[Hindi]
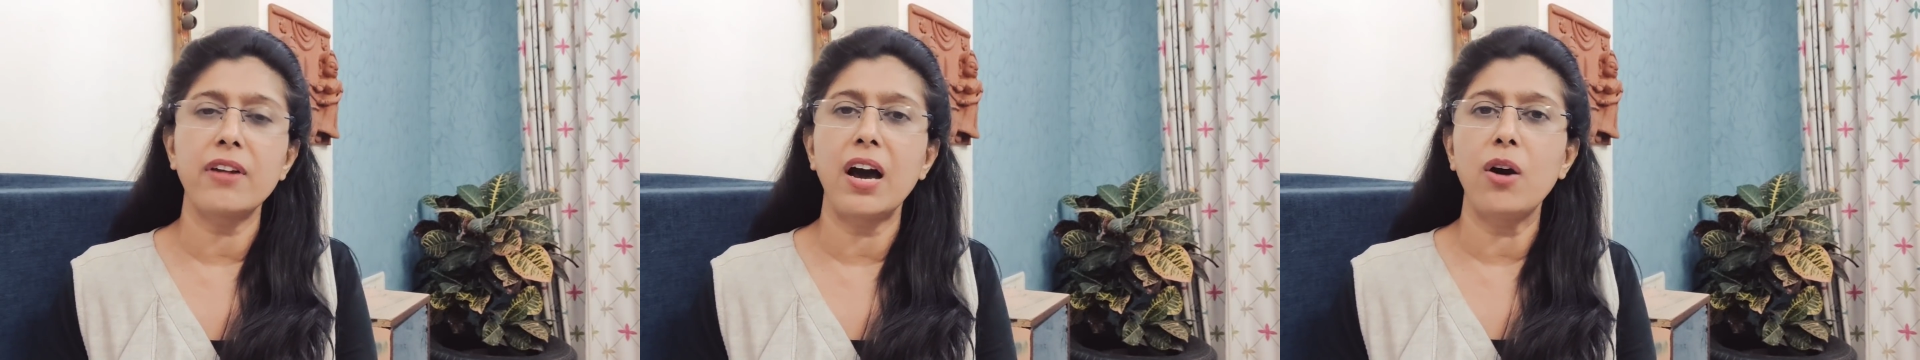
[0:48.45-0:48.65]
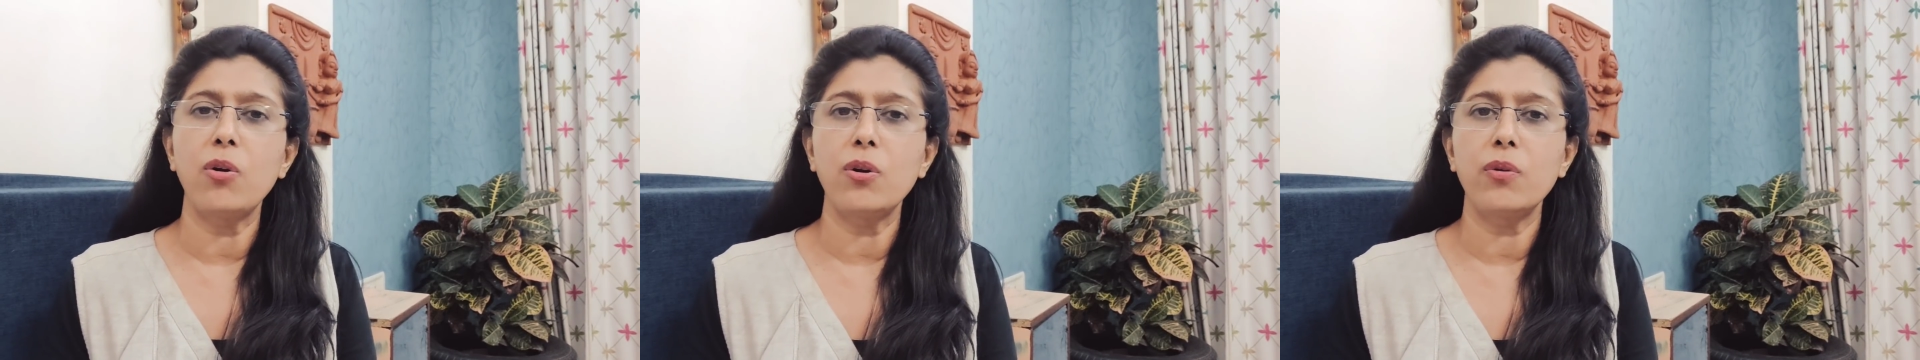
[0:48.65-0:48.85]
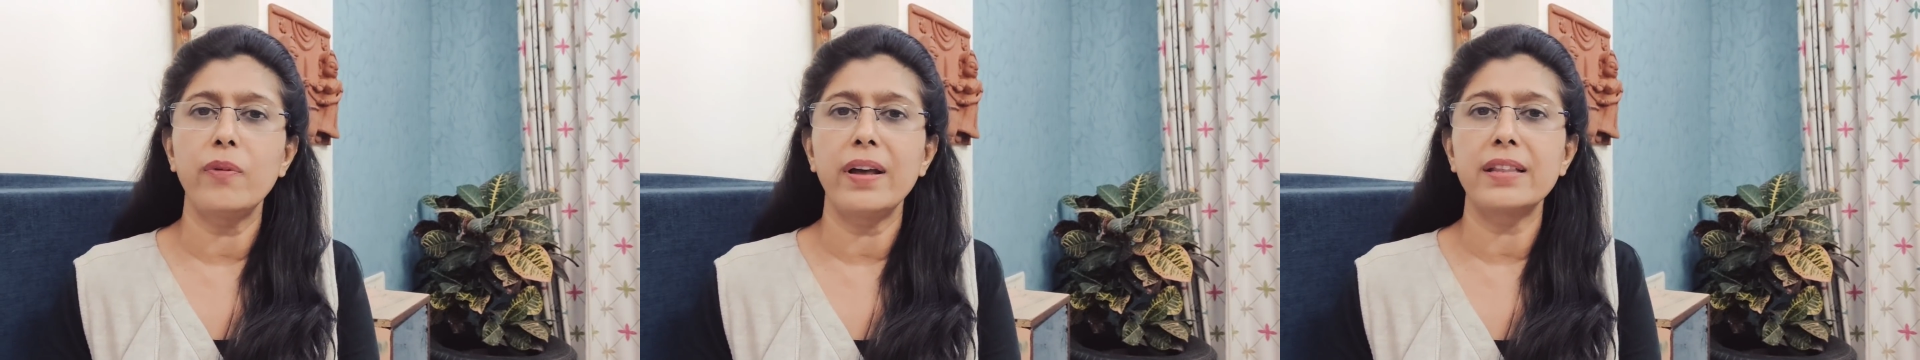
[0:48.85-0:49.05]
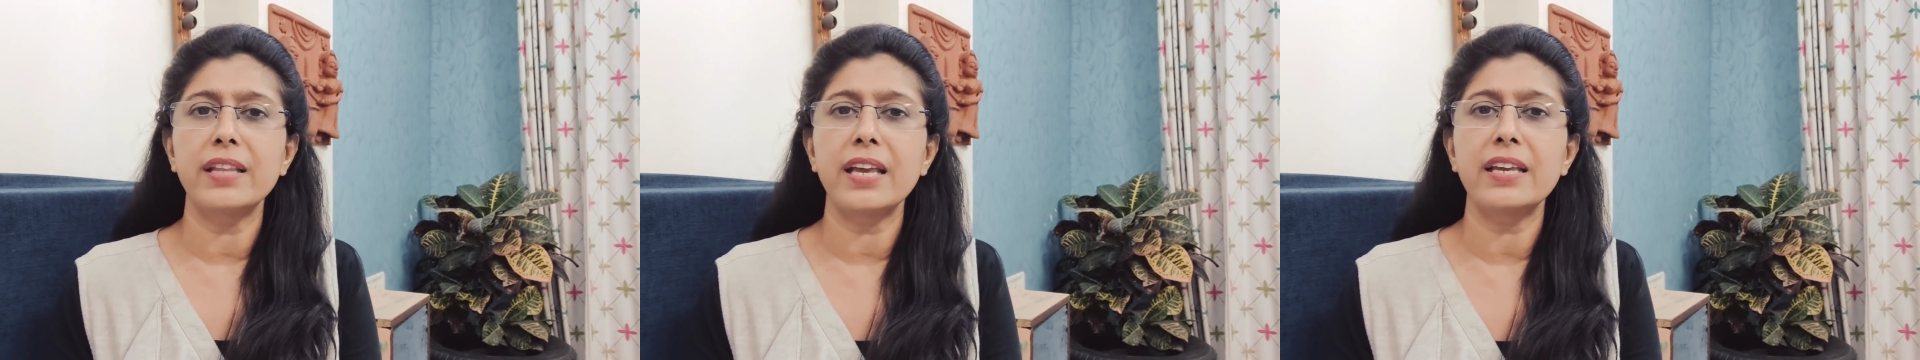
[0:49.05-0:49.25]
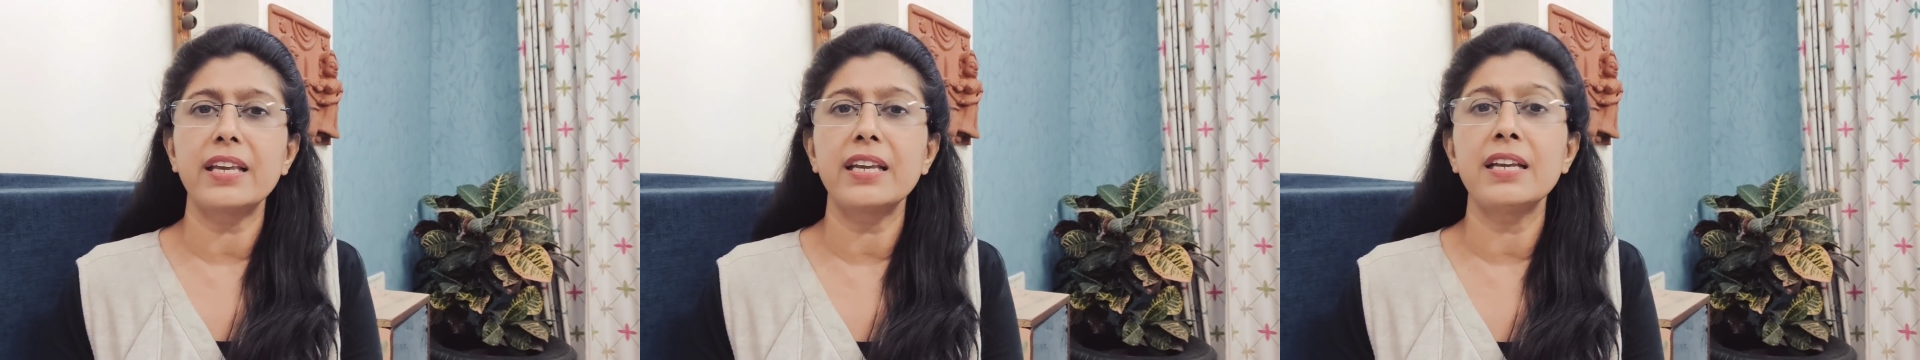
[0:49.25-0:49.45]
राहुल
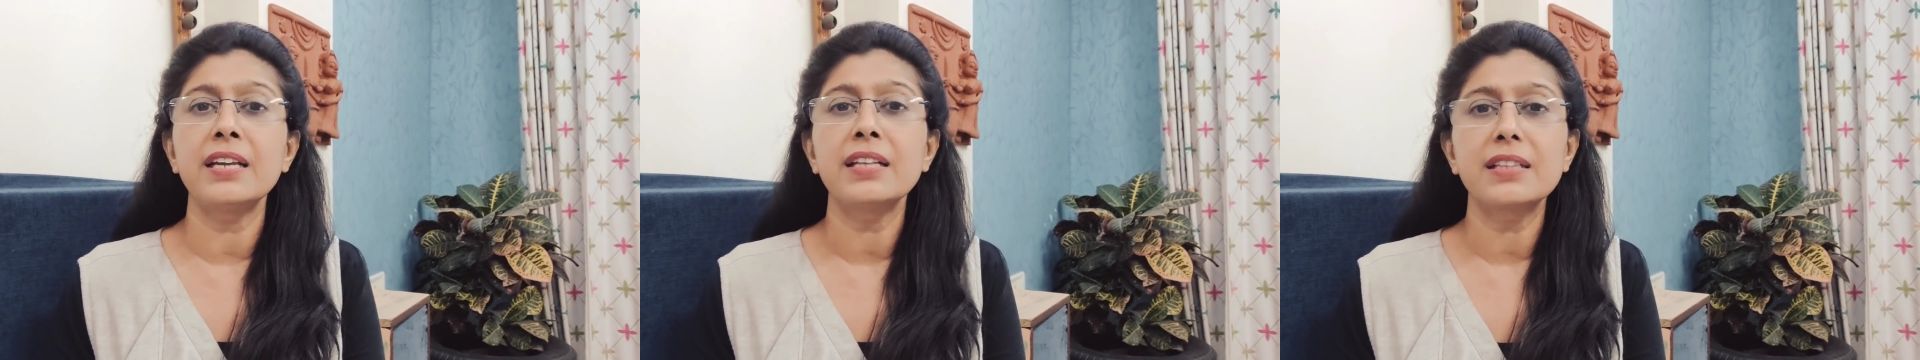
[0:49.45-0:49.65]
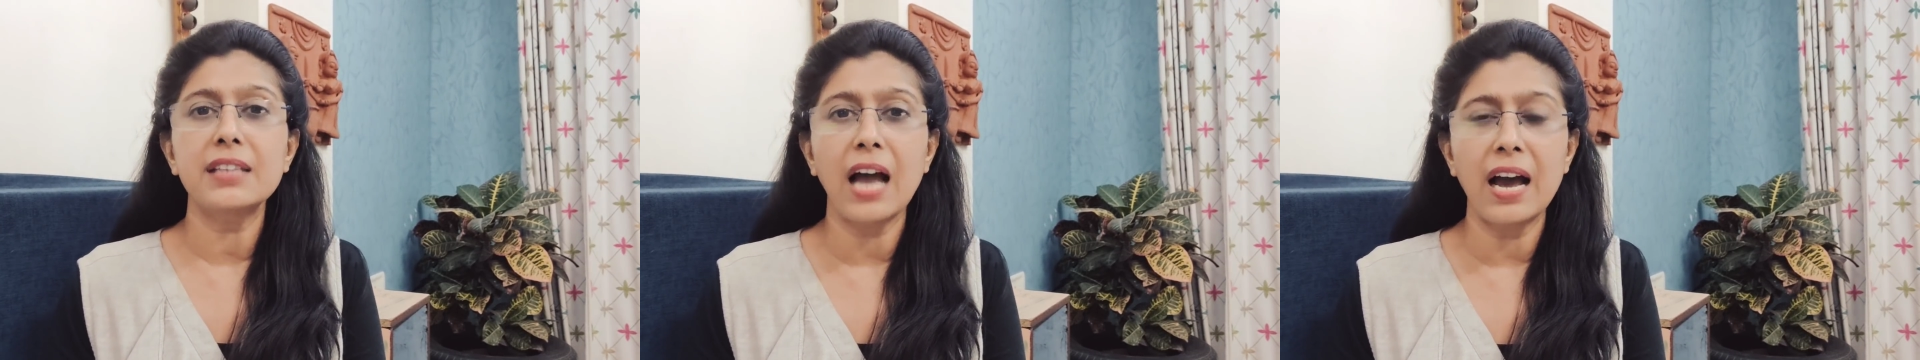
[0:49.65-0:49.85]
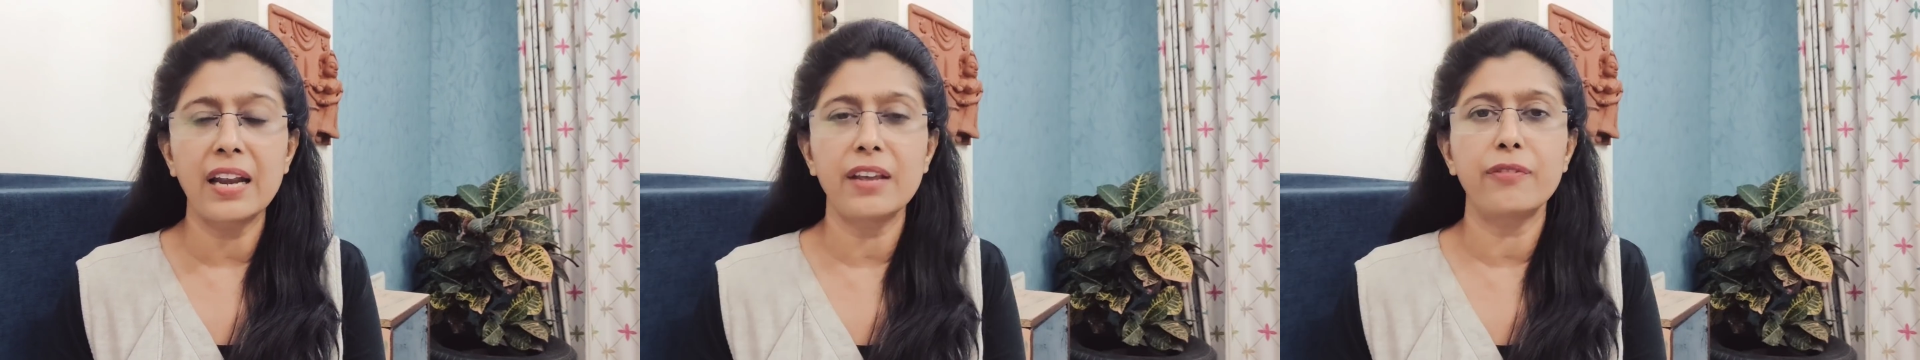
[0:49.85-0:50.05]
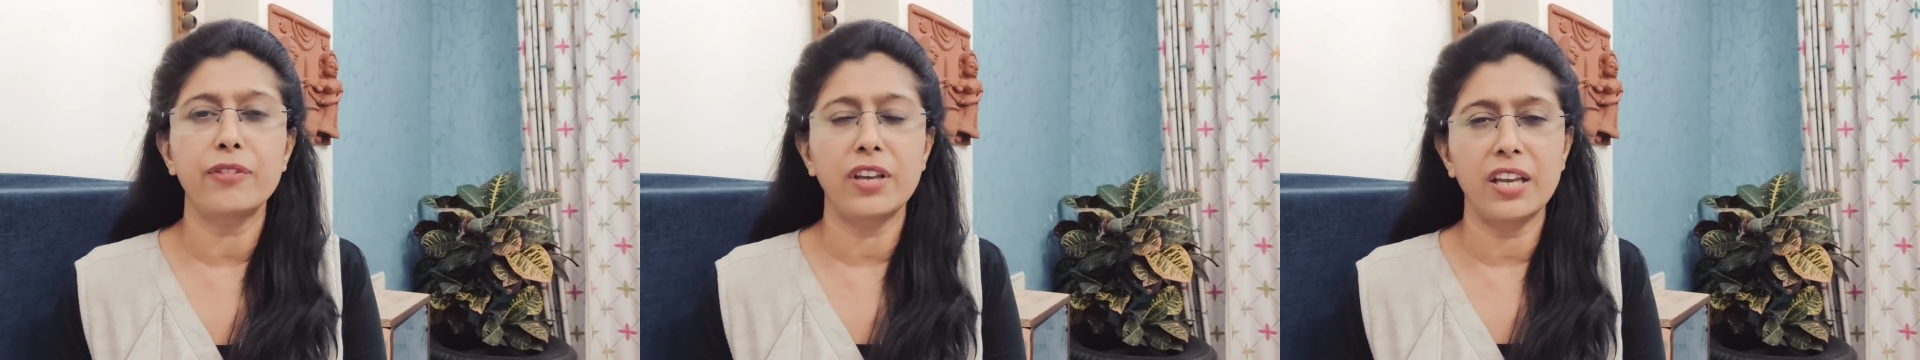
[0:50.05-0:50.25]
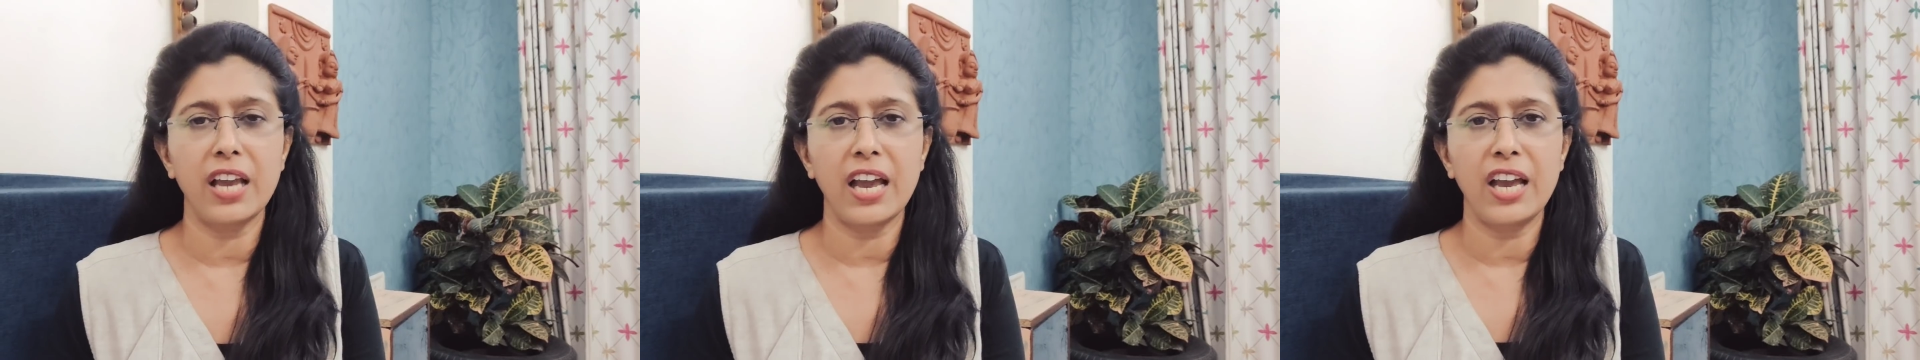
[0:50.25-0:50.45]
वैद्य की
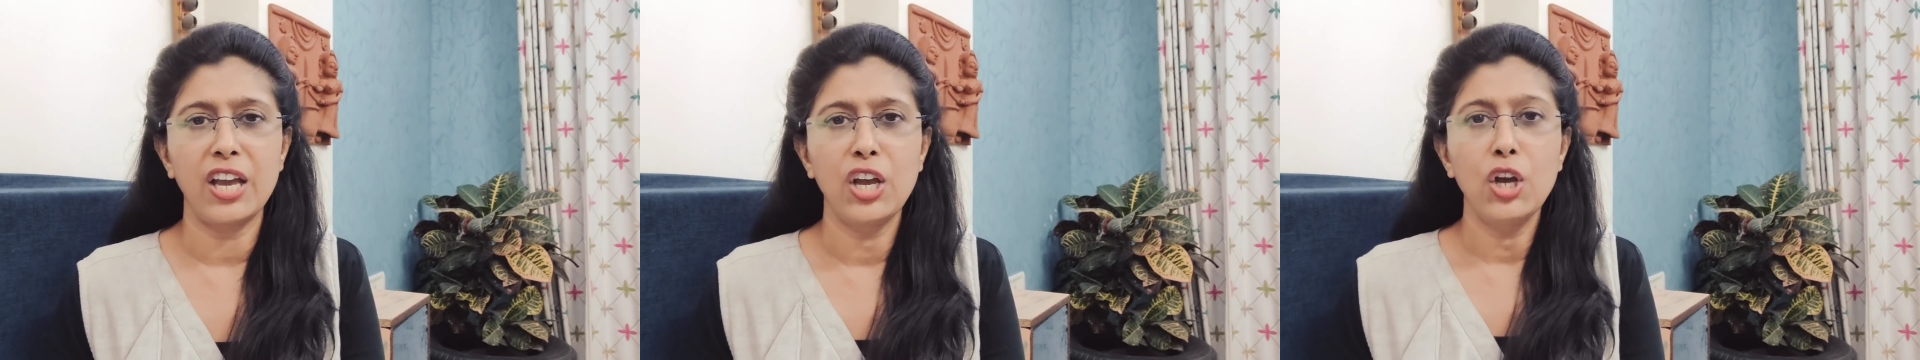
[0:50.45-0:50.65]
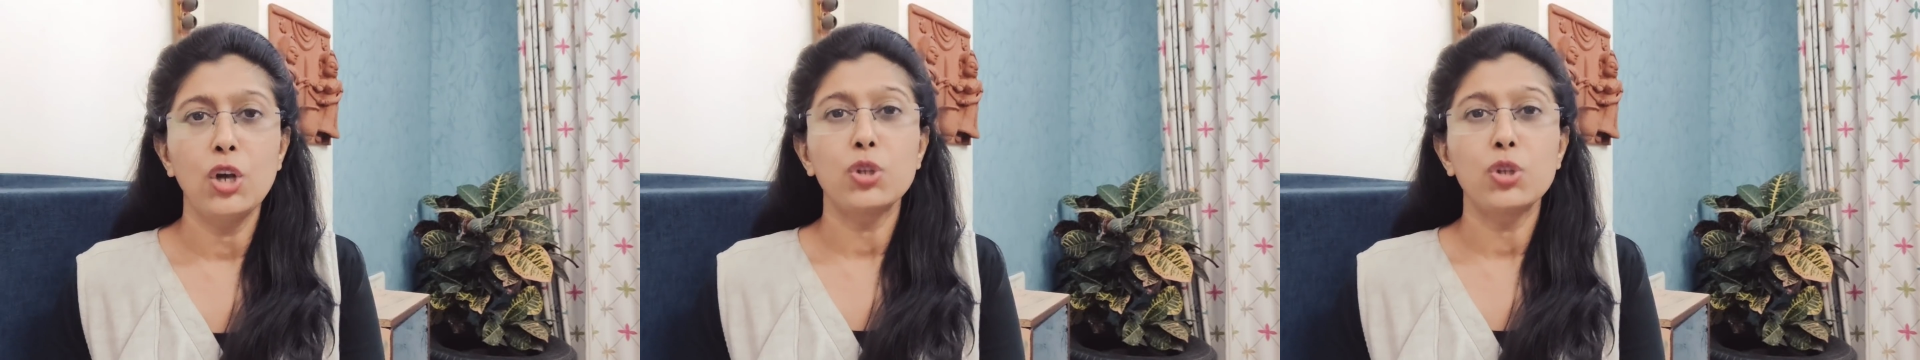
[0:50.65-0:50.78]
तारीफ की है